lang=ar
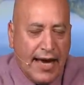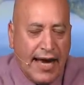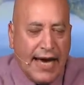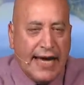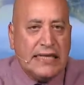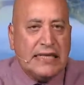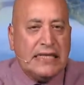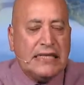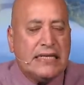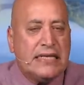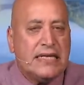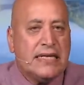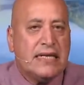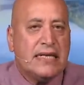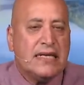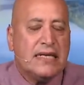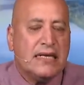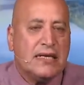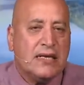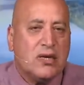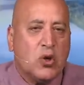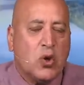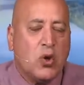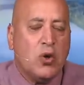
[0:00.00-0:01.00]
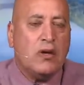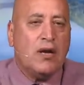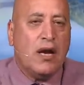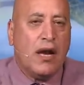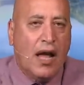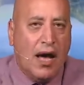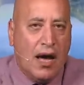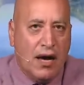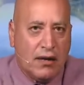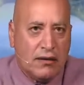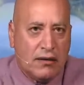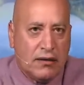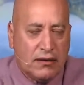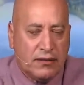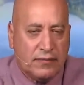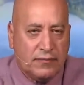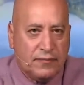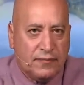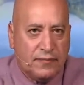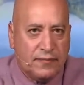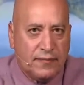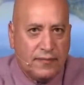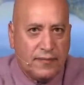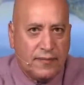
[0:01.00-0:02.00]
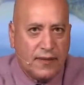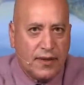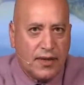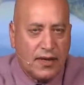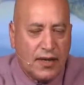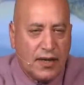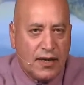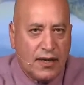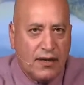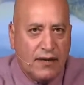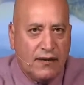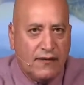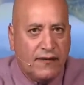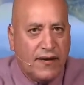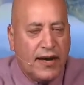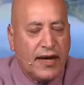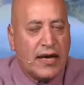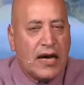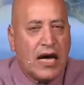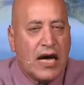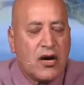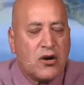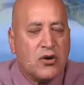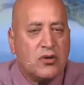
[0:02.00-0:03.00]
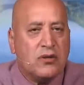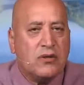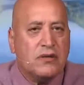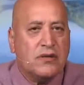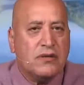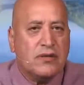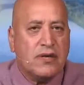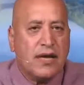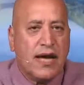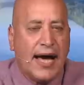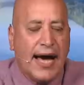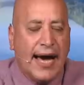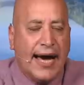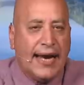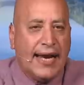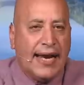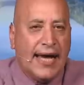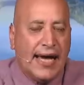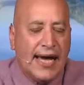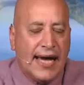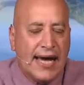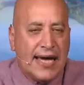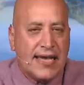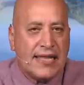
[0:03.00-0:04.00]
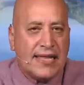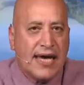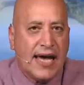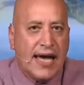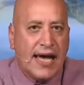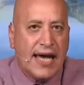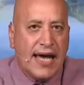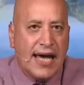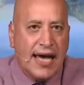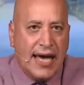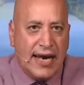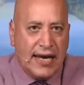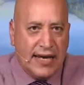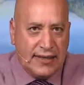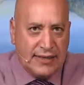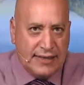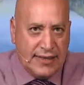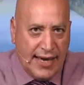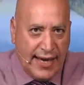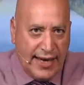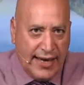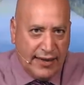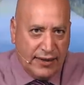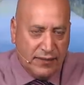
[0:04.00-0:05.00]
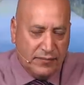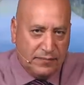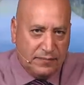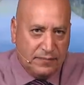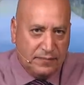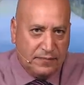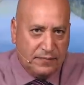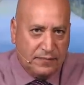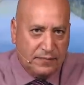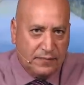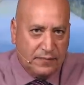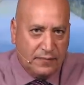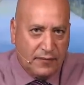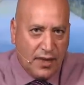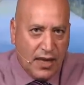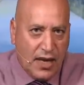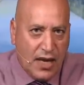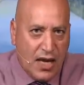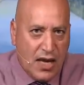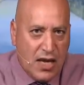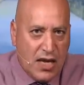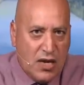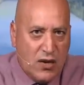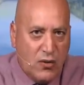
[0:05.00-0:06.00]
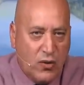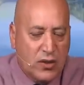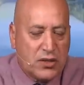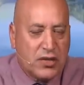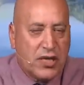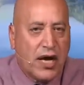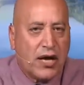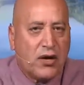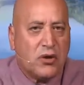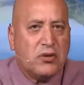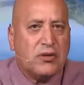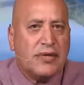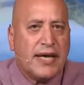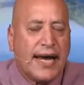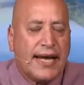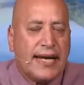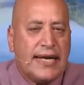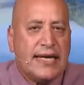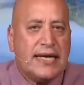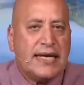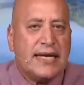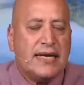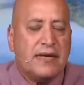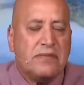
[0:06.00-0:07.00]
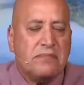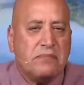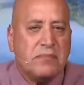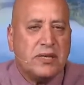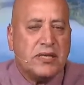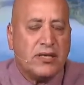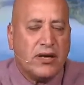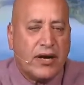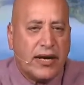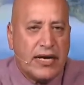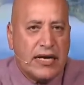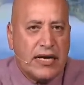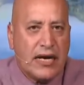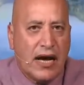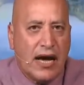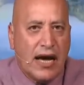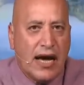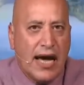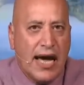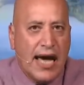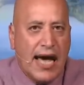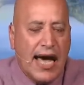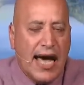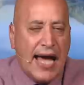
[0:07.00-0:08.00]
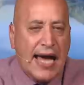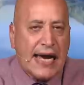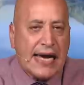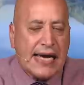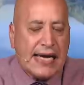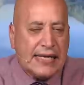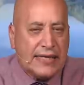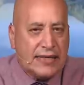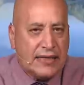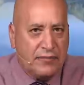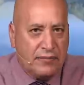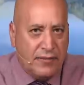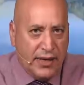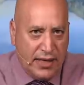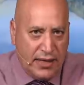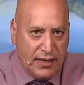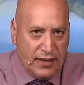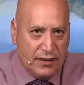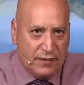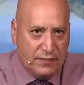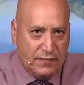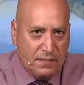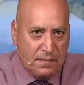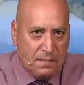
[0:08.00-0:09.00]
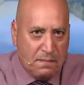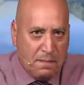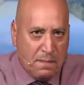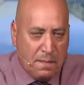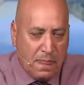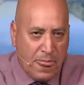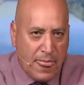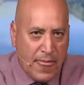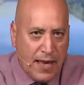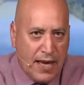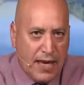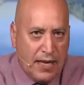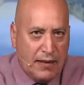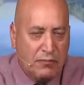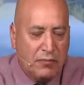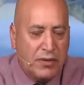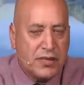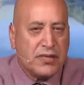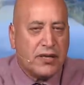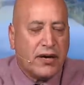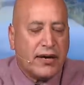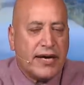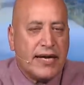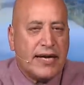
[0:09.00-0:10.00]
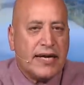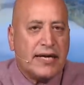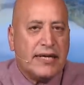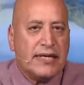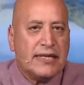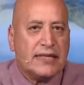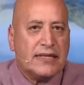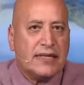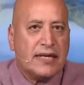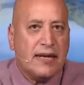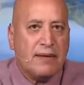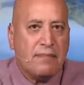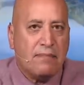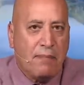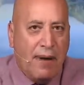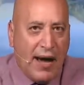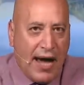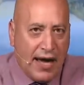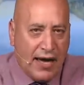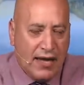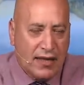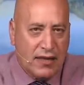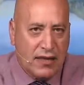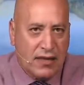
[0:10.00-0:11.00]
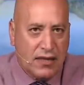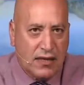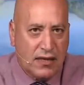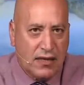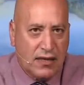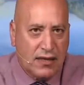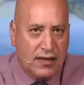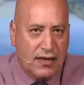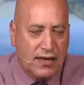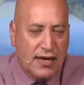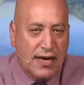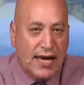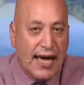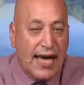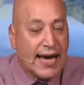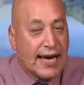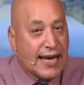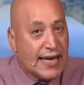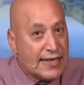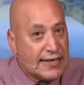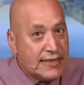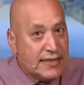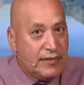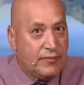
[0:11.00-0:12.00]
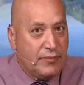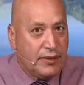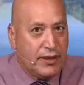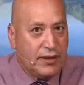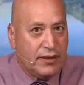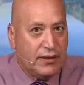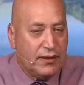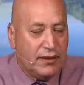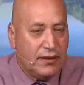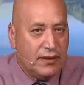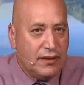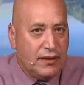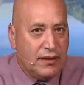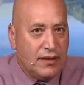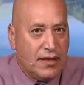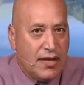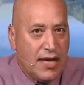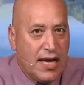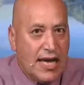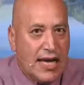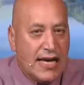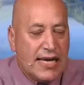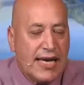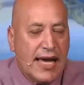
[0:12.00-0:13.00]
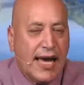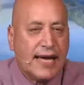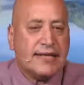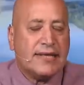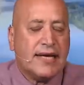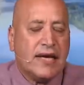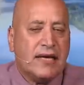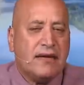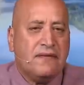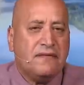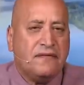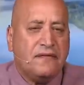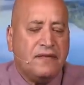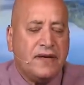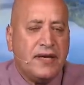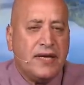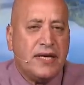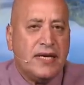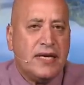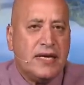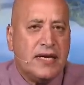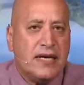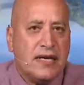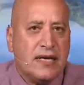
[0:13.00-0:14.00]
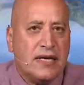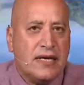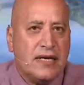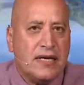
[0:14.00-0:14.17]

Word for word: عندي كل الحق فأن أرد على هذا الادعاء وسأرد عليه بطريقة أكاديمية بطريقة بحث أكاديمي يحترم فيه